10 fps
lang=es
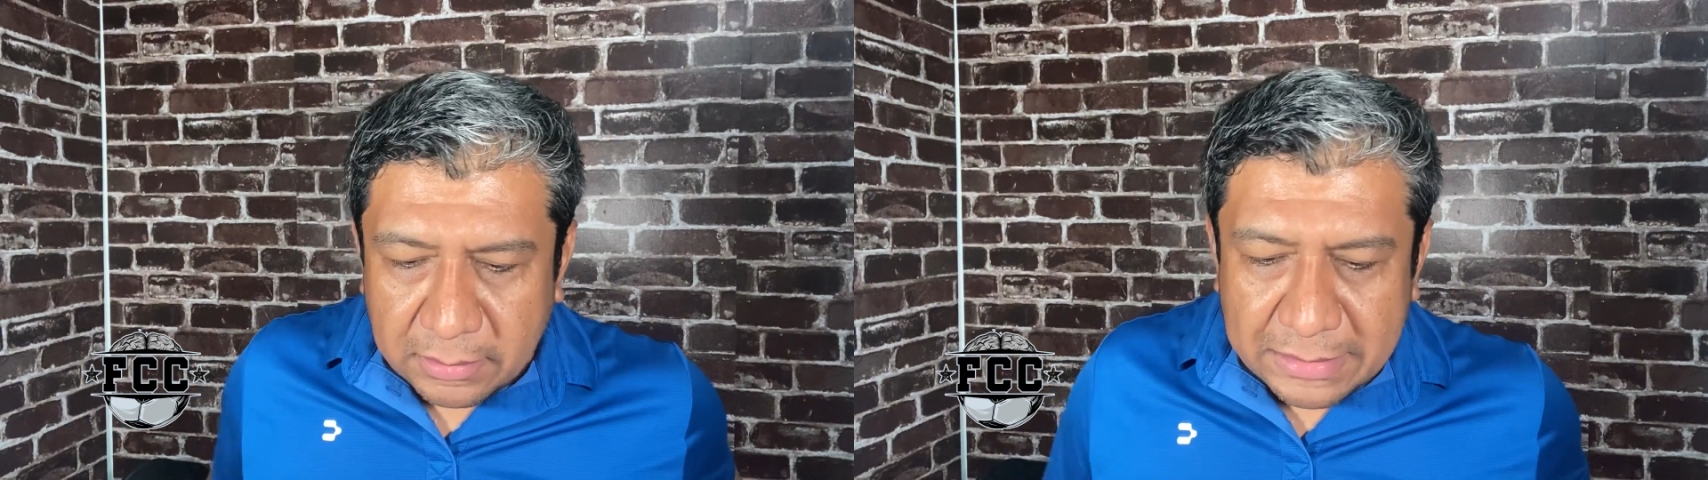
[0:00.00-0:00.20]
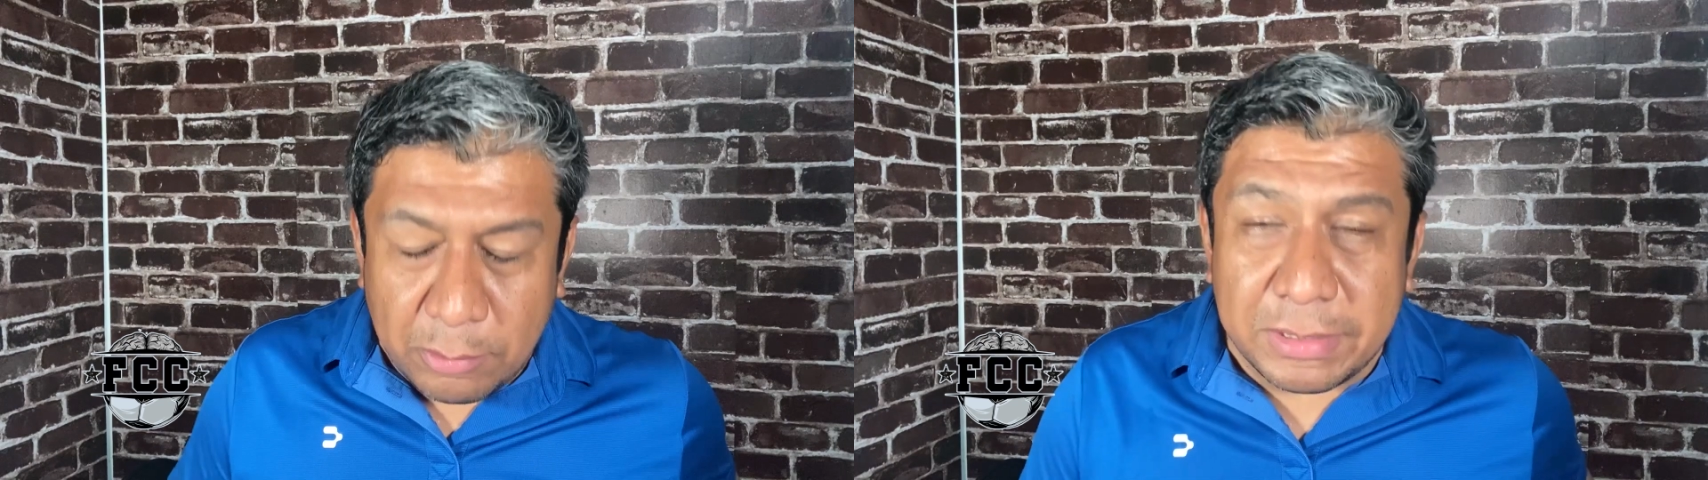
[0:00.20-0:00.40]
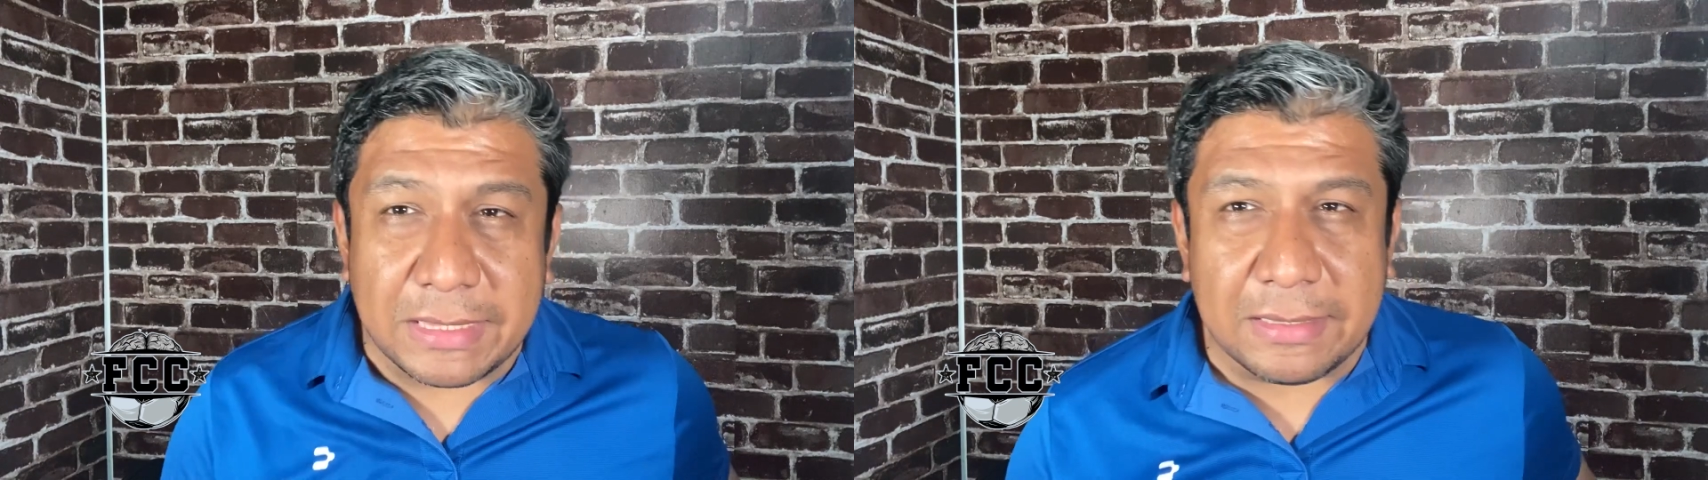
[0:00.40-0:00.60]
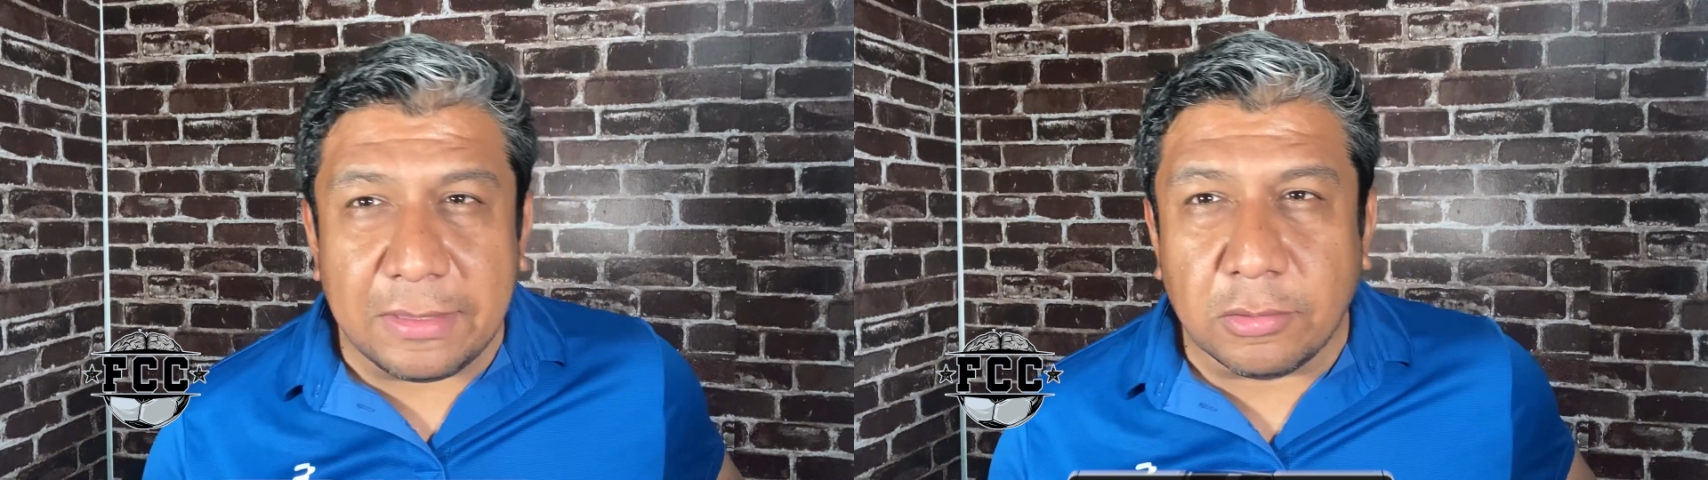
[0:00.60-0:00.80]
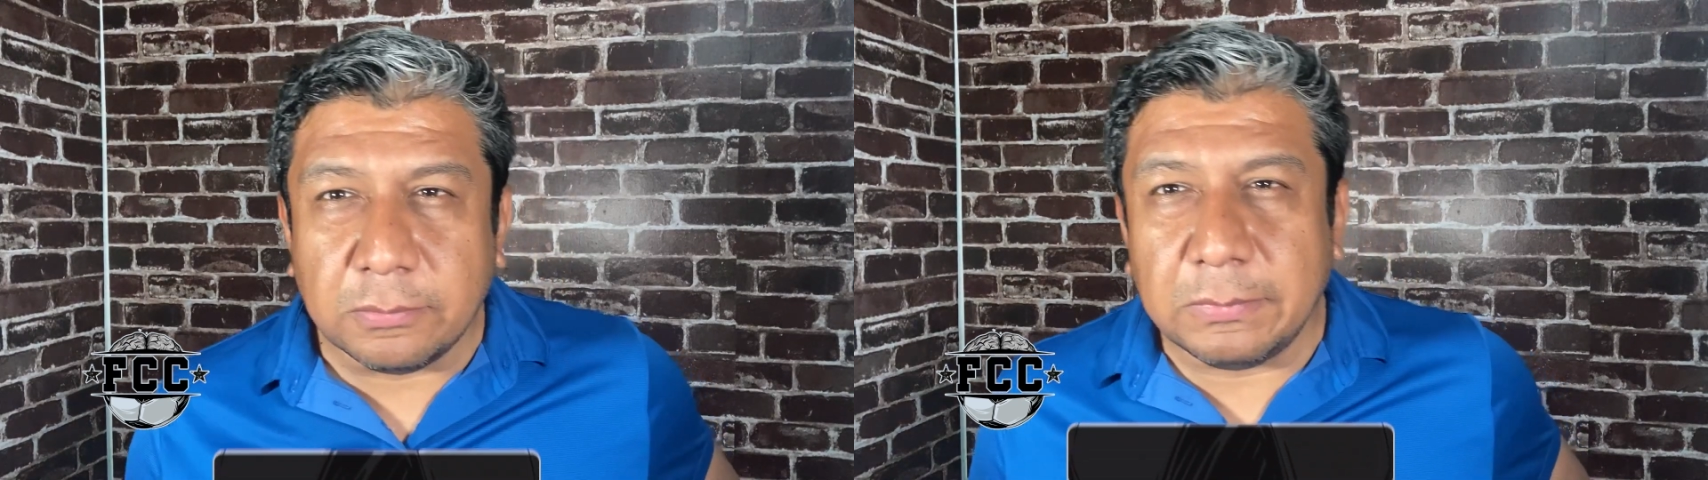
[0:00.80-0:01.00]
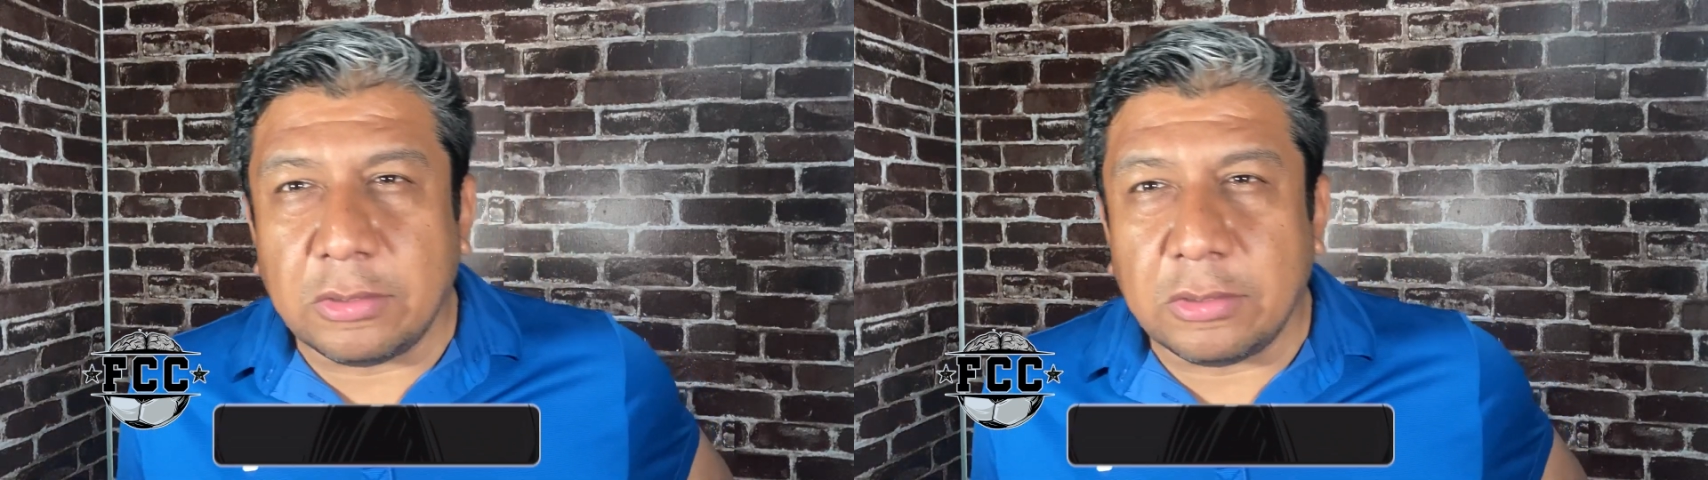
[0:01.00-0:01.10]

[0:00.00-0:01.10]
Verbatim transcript: Tengo entendido, me